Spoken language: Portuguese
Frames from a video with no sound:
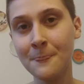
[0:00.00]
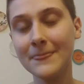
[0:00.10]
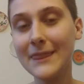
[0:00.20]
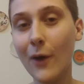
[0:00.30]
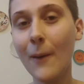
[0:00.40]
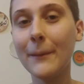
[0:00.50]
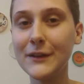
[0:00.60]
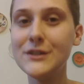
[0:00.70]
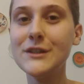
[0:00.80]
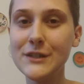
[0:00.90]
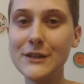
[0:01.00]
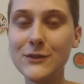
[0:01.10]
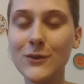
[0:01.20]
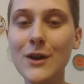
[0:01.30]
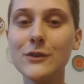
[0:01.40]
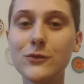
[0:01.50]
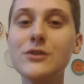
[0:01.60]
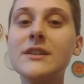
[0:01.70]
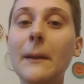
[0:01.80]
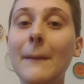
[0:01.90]
Então, a partir disso,
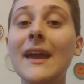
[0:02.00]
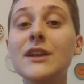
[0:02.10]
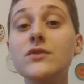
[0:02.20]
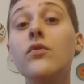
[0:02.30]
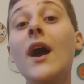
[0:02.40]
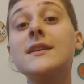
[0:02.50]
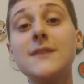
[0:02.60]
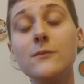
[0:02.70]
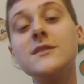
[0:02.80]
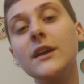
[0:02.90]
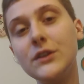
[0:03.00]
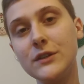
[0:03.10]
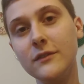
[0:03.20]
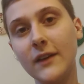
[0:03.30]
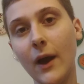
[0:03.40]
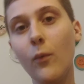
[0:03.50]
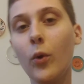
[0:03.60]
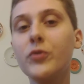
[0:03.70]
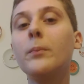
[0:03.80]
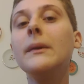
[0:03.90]
surge também a divulgação científica, um
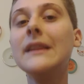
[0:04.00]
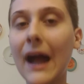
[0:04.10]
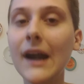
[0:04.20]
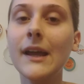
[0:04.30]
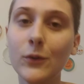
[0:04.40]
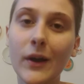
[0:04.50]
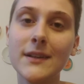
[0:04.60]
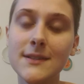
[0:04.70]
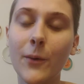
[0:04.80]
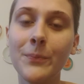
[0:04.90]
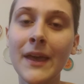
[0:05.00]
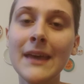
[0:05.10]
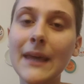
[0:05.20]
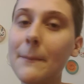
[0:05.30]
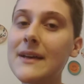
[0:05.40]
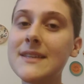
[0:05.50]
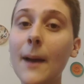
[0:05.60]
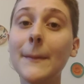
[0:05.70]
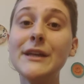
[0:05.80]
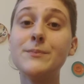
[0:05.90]
outro pilar da educação, que é
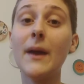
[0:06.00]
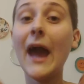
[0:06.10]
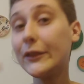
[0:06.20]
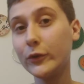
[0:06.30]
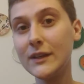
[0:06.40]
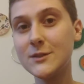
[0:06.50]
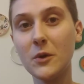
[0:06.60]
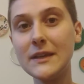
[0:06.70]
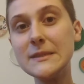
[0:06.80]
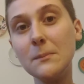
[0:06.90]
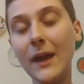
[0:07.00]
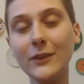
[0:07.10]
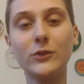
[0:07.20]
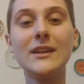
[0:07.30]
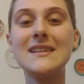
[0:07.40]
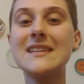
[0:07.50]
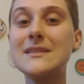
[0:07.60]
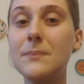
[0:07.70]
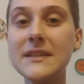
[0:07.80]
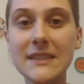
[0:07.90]
basicamente pegar todo esse conhecimento, todas
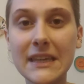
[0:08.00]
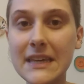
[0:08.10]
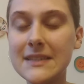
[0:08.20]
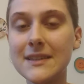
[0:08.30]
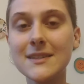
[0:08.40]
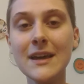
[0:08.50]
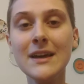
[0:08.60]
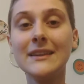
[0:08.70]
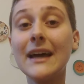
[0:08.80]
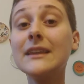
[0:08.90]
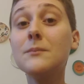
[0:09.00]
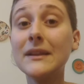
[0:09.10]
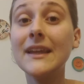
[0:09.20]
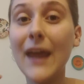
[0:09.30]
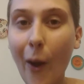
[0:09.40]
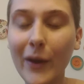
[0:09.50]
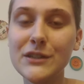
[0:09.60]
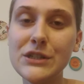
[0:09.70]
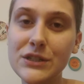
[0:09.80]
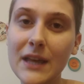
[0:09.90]
essas pesquisas, tanto material que a
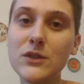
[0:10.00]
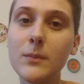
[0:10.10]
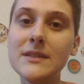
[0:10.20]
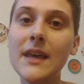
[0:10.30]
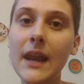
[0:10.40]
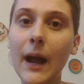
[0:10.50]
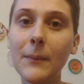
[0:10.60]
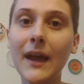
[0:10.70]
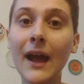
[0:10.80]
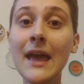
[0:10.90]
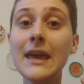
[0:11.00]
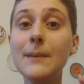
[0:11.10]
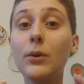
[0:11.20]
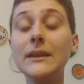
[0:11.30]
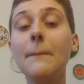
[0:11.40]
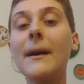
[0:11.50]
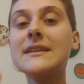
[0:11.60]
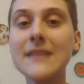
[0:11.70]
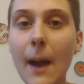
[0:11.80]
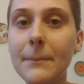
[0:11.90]
gente tem sobre cerâmica e poder
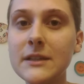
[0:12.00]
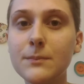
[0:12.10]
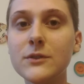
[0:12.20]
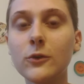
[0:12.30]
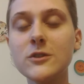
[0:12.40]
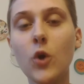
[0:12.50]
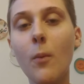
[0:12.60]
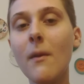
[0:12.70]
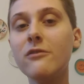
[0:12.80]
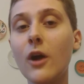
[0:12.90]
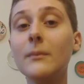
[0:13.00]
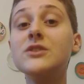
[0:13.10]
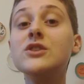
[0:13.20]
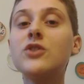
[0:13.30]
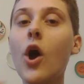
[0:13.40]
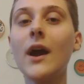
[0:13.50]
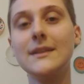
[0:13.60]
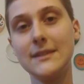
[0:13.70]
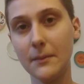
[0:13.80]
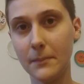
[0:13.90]
passar para as pessoas como uma forma de troca
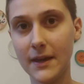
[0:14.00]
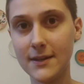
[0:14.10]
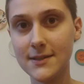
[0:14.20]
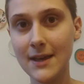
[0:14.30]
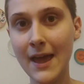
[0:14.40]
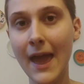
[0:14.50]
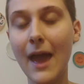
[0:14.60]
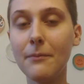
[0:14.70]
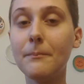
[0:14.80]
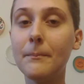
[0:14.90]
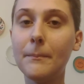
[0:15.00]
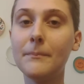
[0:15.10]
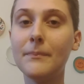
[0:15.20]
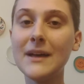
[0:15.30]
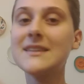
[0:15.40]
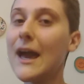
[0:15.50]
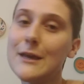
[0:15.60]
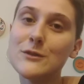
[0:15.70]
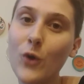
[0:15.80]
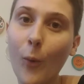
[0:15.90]
de saberes. É passar
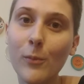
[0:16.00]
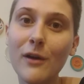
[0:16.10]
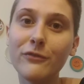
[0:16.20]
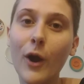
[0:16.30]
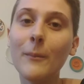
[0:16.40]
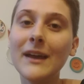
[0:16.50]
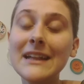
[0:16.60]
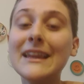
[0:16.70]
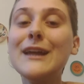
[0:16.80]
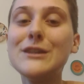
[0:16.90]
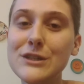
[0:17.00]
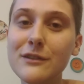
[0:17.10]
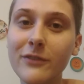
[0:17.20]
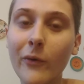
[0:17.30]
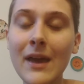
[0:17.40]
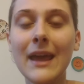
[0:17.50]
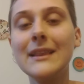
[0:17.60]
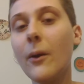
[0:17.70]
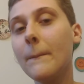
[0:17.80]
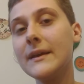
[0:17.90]
isso como uma forma entendível.
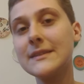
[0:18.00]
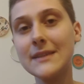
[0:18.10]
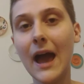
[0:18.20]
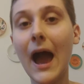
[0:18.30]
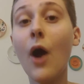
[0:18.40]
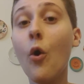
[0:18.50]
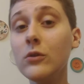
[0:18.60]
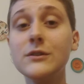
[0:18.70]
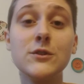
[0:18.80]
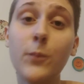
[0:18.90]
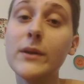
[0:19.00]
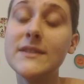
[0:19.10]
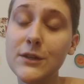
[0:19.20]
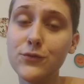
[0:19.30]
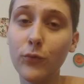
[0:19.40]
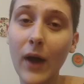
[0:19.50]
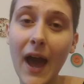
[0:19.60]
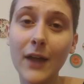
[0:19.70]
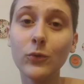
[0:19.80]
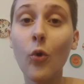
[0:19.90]
Então pensar aonde isso pode ser
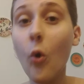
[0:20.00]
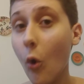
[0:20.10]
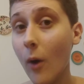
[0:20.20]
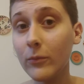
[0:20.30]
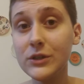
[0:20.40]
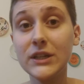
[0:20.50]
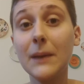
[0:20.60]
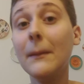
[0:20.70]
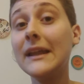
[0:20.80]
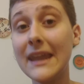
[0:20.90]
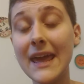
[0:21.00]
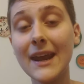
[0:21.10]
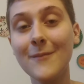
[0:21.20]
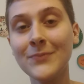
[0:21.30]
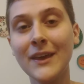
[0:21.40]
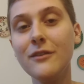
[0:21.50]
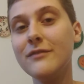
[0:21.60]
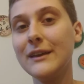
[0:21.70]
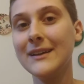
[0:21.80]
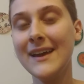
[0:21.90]
divulgado, como, de que maneira,
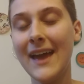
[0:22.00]
enfim.